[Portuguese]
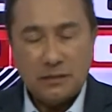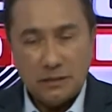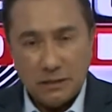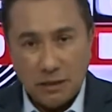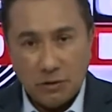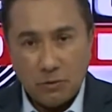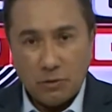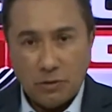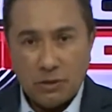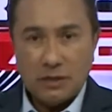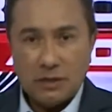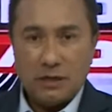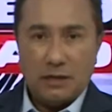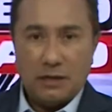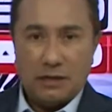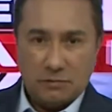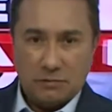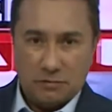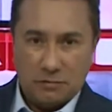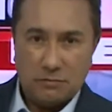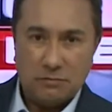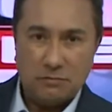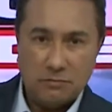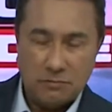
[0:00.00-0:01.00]
E agora,
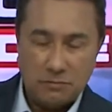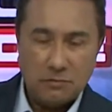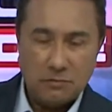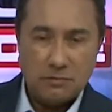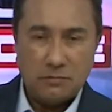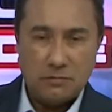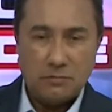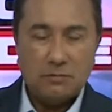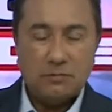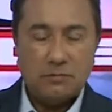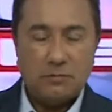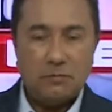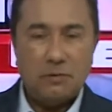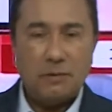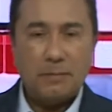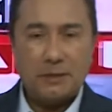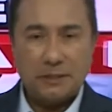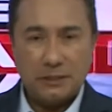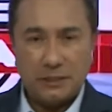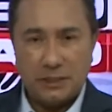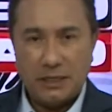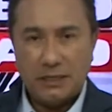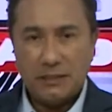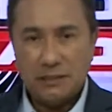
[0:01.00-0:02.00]
uma
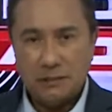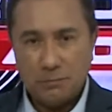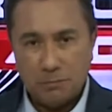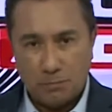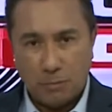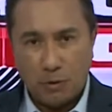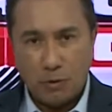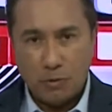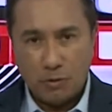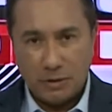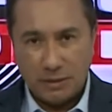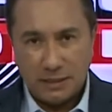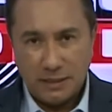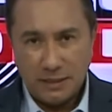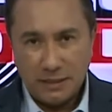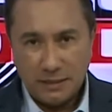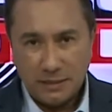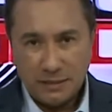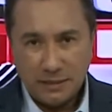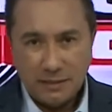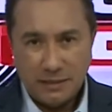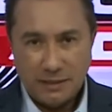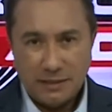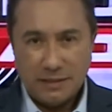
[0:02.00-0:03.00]
manchete boa, né?
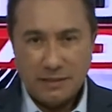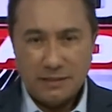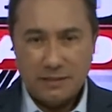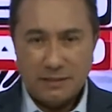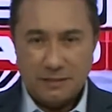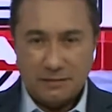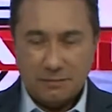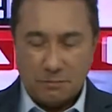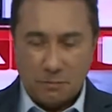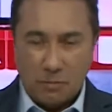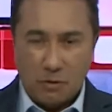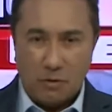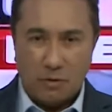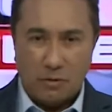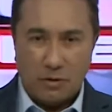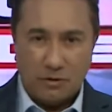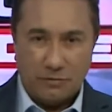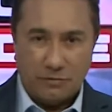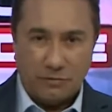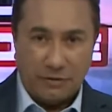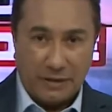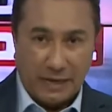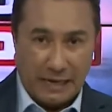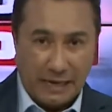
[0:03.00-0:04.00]

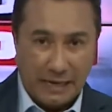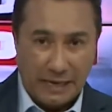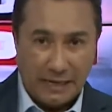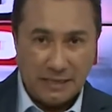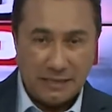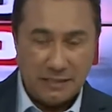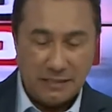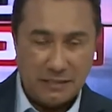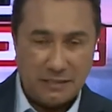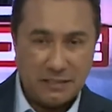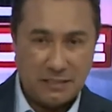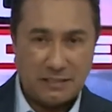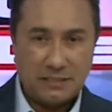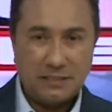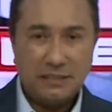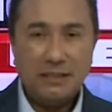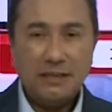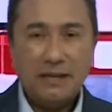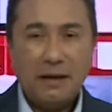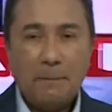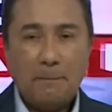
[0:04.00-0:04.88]
Boa. Fiéis